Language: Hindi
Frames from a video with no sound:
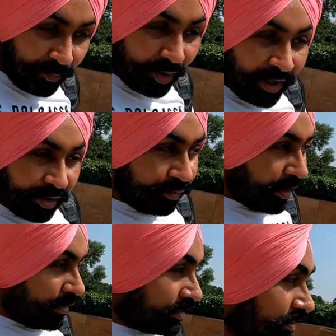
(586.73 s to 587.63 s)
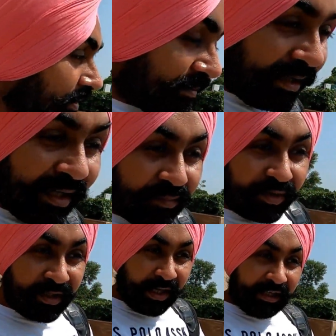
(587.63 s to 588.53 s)
बुरा हाल हुआ है और सबसे यार
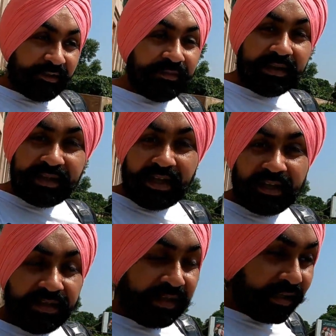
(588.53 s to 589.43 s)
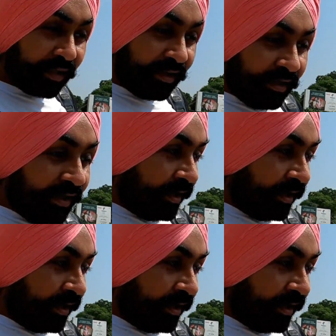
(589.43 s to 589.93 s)
मुझे नेगेटिव बात यहाँ ये लगी